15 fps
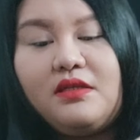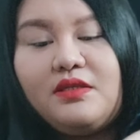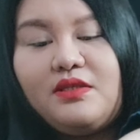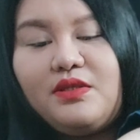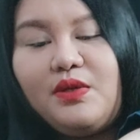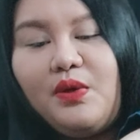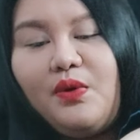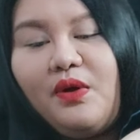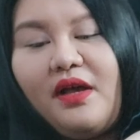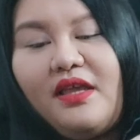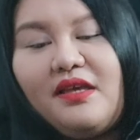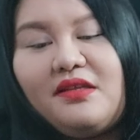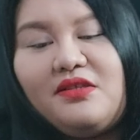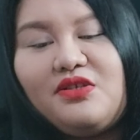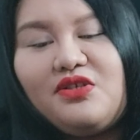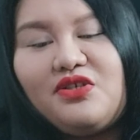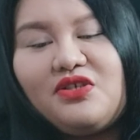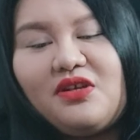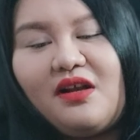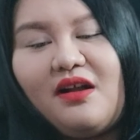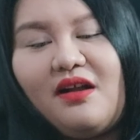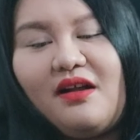So ayan
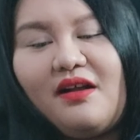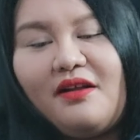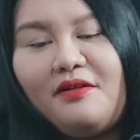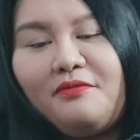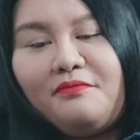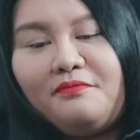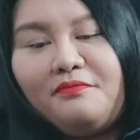siya.